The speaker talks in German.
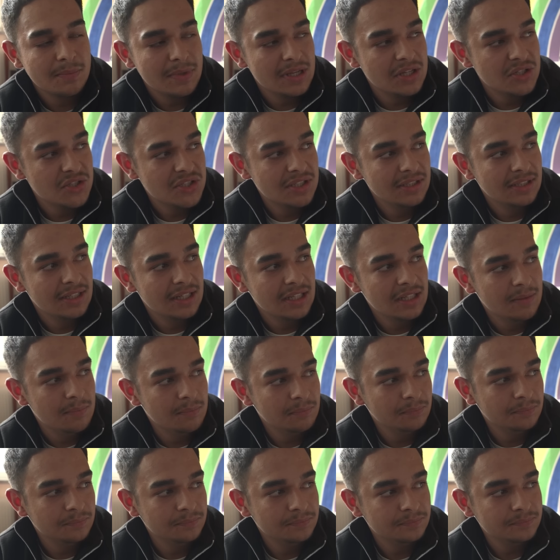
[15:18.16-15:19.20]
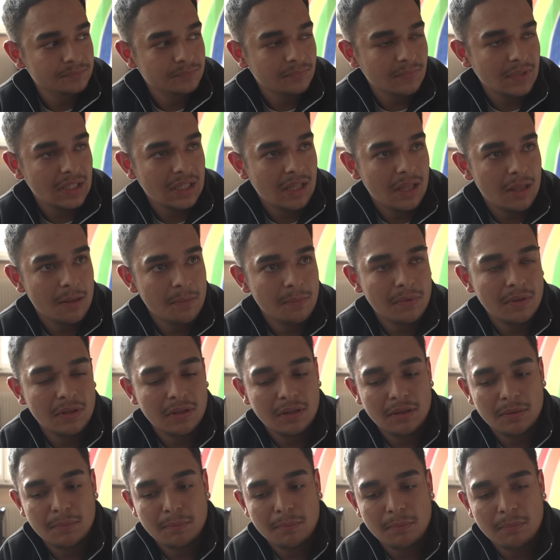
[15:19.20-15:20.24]
dem echten Leben,
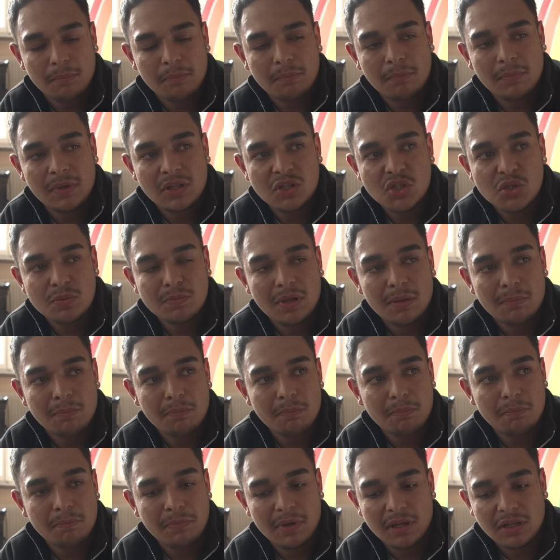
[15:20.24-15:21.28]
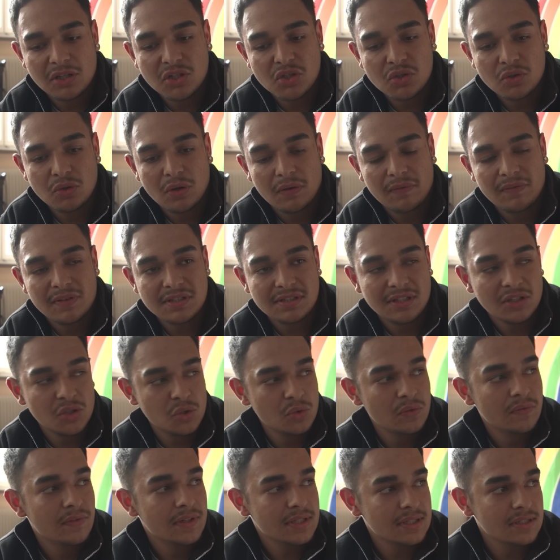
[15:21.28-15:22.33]
aber manchmal packe ich noch was
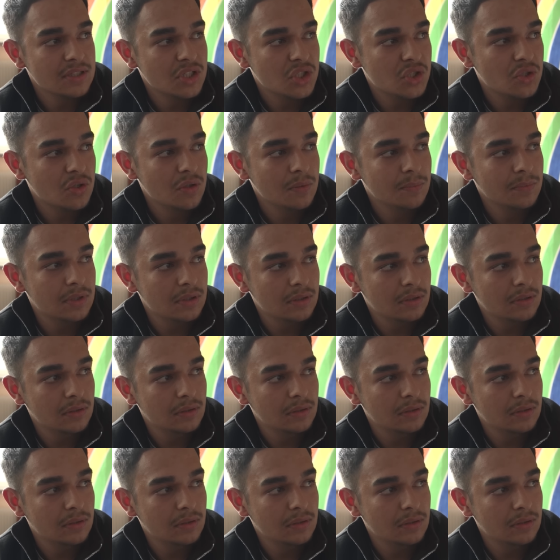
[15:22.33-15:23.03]
dazu, was nicht stimmt.